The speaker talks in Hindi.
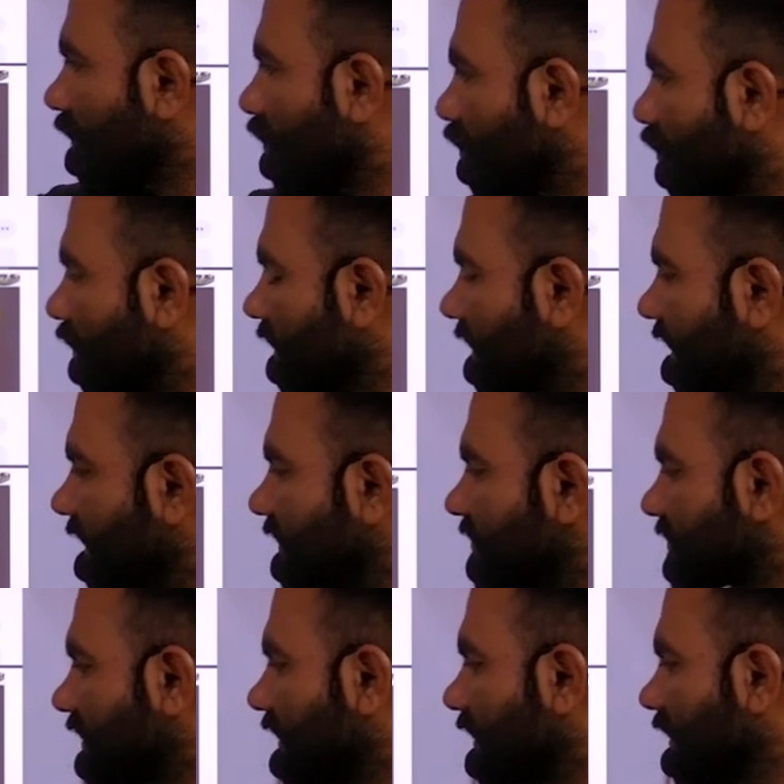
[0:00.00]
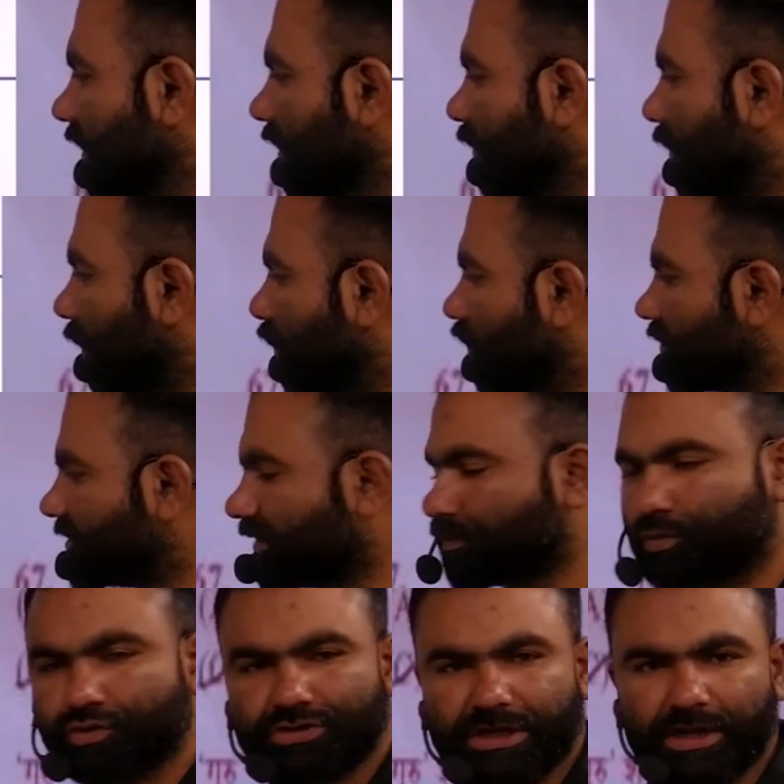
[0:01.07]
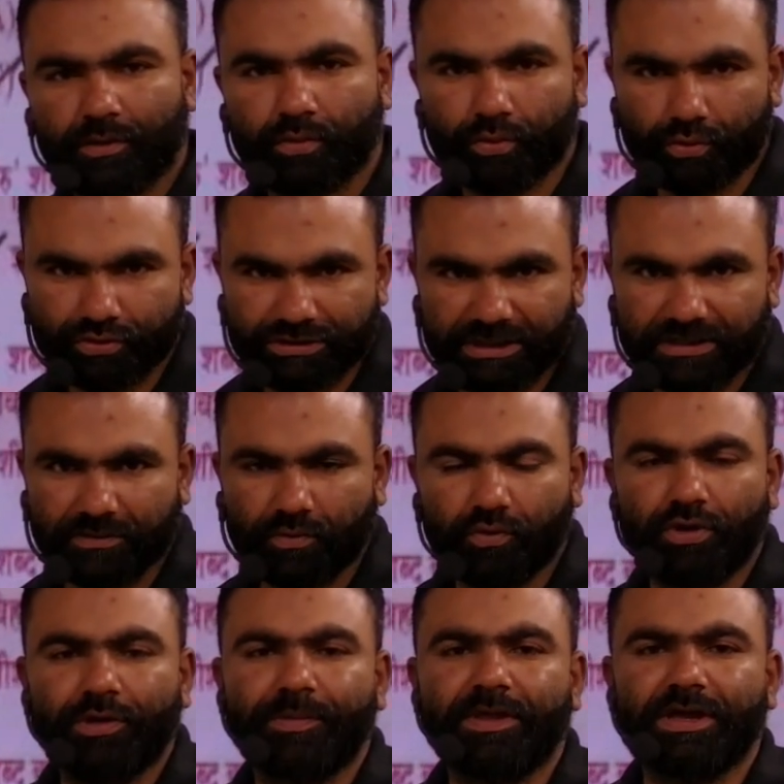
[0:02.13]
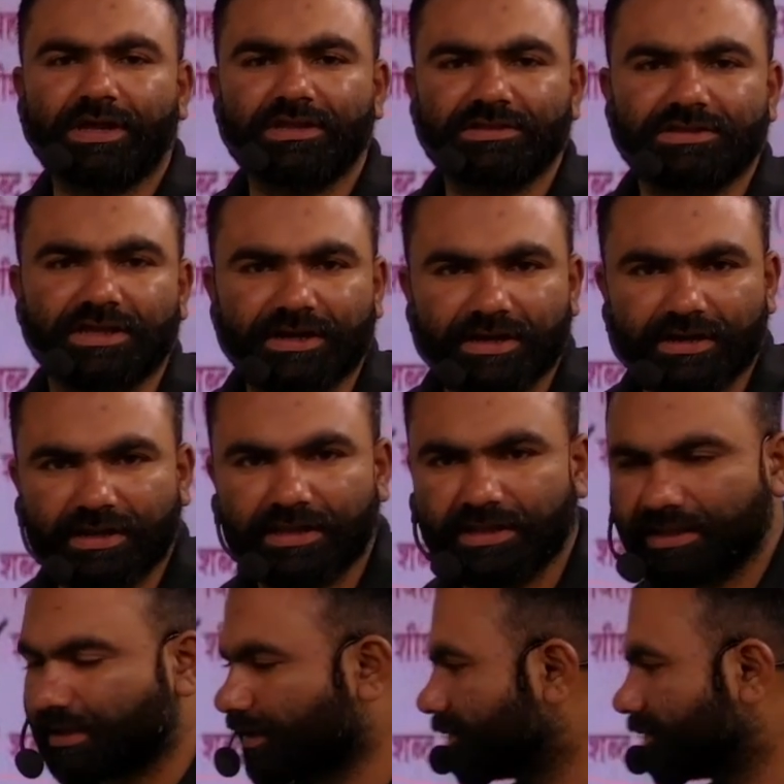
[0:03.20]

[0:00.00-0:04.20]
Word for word: गुरु लिखा है इसका बहुवचन पूछा है गुरुजन कोई भी अंतर नहीं है